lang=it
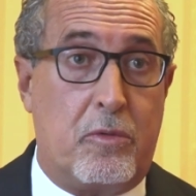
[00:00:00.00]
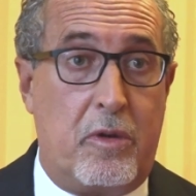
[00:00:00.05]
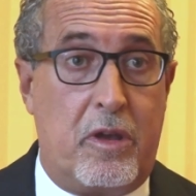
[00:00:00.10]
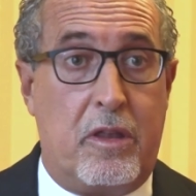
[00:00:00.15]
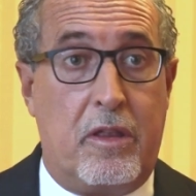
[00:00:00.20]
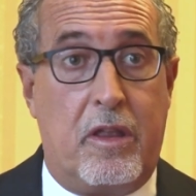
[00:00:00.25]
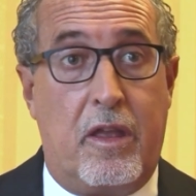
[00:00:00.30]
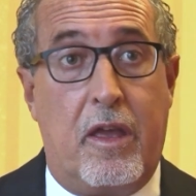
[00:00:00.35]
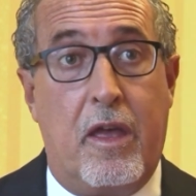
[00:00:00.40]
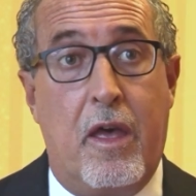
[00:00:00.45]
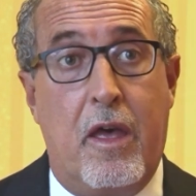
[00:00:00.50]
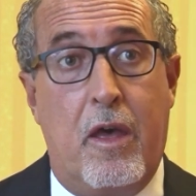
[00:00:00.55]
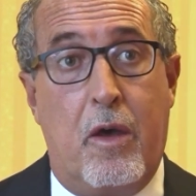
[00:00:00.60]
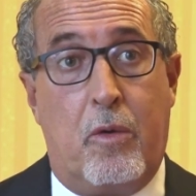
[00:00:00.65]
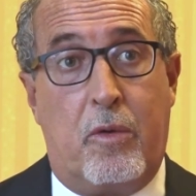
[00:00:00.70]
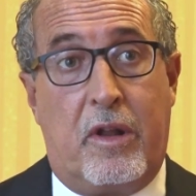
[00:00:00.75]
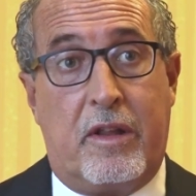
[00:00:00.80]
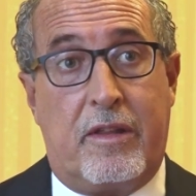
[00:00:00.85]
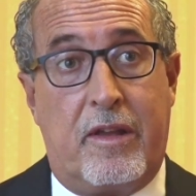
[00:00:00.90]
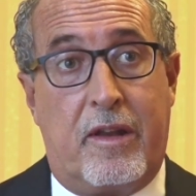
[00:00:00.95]
quindi
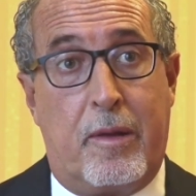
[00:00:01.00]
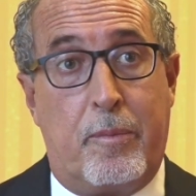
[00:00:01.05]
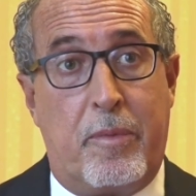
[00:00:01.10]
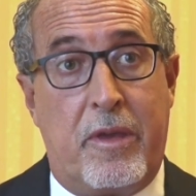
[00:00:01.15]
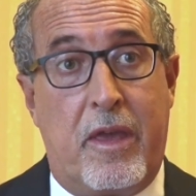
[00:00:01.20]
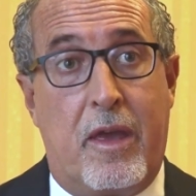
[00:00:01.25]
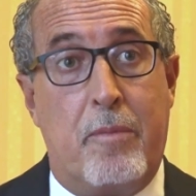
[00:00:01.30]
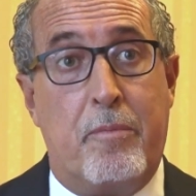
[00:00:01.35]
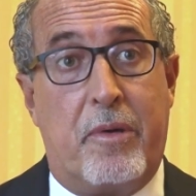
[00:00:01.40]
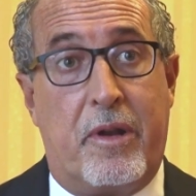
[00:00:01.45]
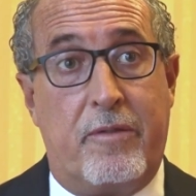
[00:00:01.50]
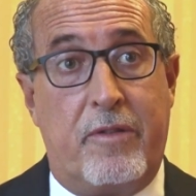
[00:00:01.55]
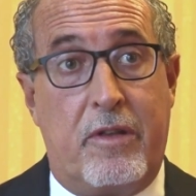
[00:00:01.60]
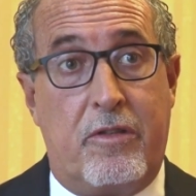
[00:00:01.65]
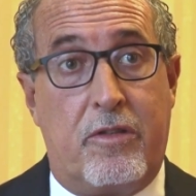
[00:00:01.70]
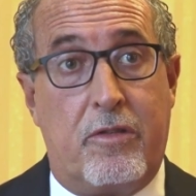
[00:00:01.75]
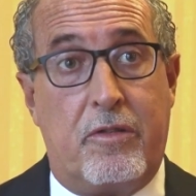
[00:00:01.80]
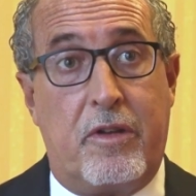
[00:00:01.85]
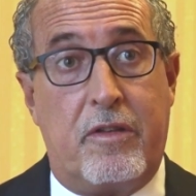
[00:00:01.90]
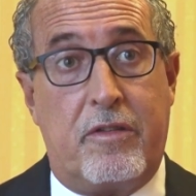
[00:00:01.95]
una terapia in
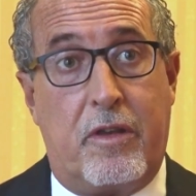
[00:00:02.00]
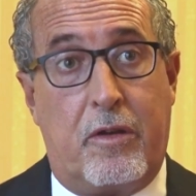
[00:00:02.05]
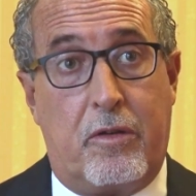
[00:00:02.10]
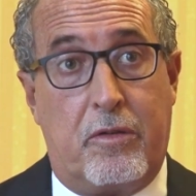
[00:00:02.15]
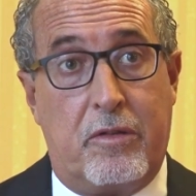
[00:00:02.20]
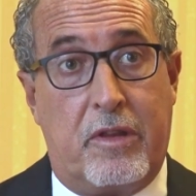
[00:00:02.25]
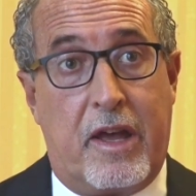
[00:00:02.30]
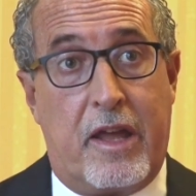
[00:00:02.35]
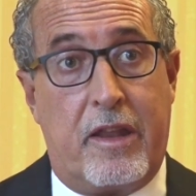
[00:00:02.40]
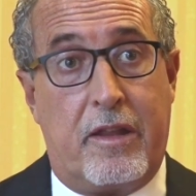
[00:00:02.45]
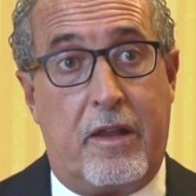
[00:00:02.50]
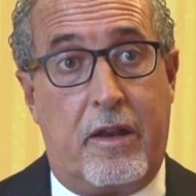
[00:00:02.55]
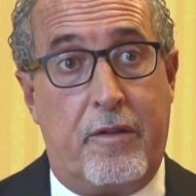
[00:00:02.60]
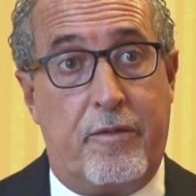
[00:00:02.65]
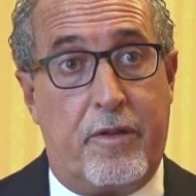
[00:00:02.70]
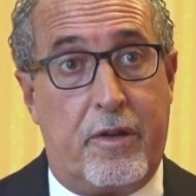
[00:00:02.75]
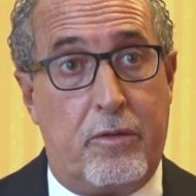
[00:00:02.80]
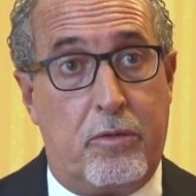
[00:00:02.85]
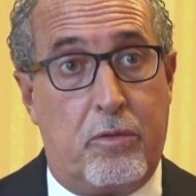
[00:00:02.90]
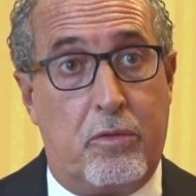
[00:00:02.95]
prevenzione secondaria delle
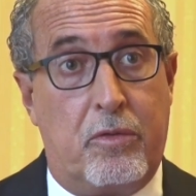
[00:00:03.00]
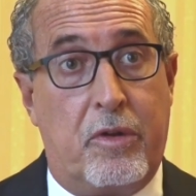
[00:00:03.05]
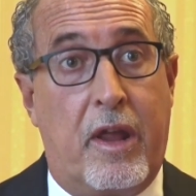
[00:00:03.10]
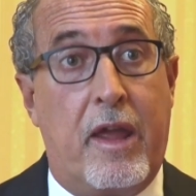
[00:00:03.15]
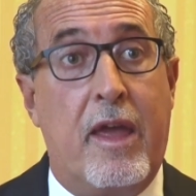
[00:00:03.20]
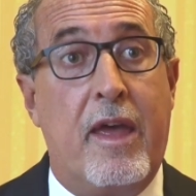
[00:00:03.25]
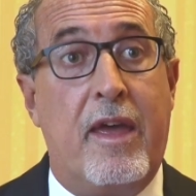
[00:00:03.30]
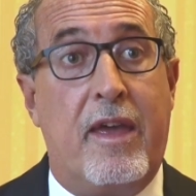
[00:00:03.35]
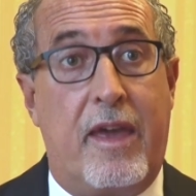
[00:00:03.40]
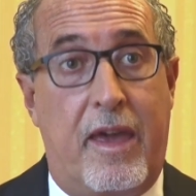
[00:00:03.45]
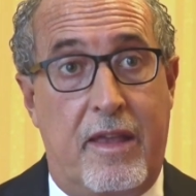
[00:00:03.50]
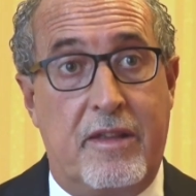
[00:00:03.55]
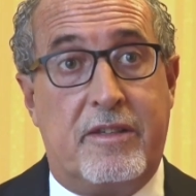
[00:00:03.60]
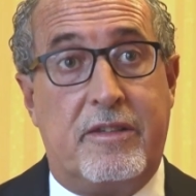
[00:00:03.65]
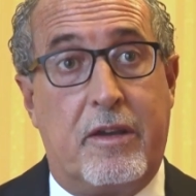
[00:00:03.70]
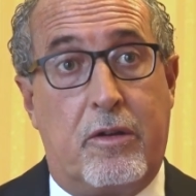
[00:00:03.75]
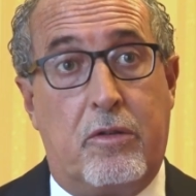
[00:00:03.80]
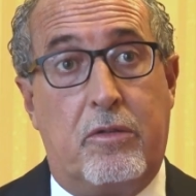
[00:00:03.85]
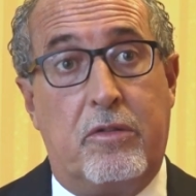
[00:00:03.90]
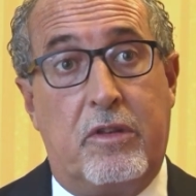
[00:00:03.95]
fratture e in
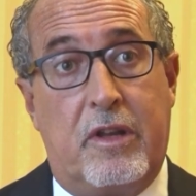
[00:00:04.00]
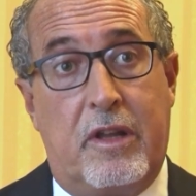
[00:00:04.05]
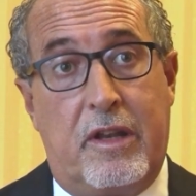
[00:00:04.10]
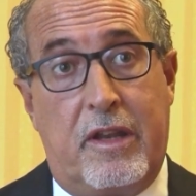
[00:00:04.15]
seconda